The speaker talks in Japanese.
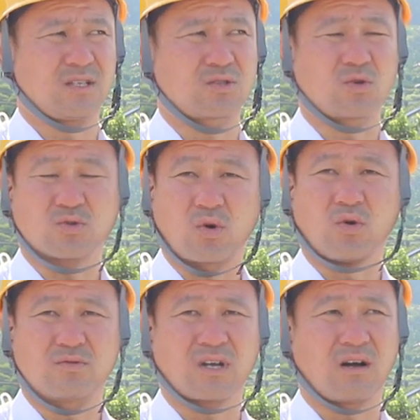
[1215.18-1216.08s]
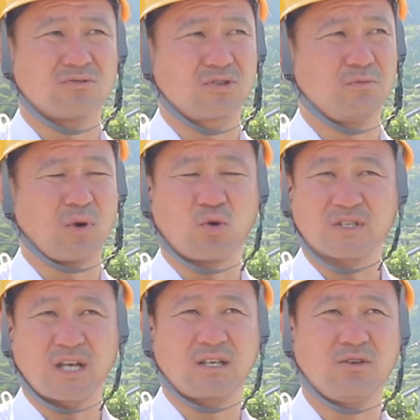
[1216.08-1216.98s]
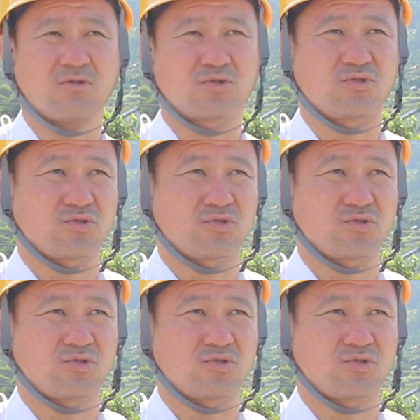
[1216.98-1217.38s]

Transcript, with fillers: うん、そうそうなんか本当にまあこれ最近よく